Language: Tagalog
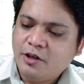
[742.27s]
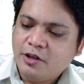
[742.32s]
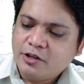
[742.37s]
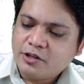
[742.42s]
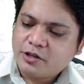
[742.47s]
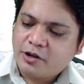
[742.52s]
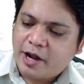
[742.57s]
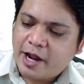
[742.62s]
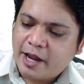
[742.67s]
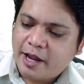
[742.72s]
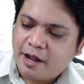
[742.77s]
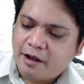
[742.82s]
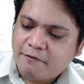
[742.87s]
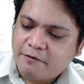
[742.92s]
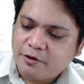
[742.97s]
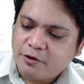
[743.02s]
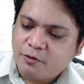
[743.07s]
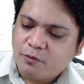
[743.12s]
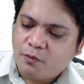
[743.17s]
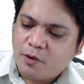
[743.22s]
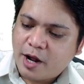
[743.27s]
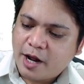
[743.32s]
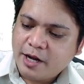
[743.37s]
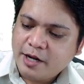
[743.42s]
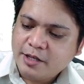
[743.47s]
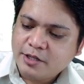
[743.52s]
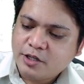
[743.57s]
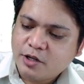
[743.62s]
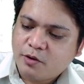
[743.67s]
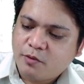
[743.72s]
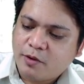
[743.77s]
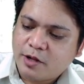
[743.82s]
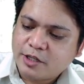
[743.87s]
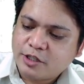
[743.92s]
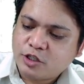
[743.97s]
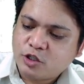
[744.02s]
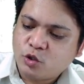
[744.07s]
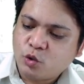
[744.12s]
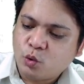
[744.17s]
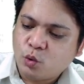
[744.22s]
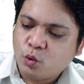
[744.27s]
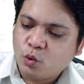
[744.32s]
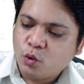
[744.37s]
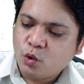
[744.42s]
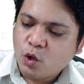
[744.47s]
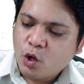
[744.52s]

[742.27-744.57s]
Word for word: So I have your 1 is equals to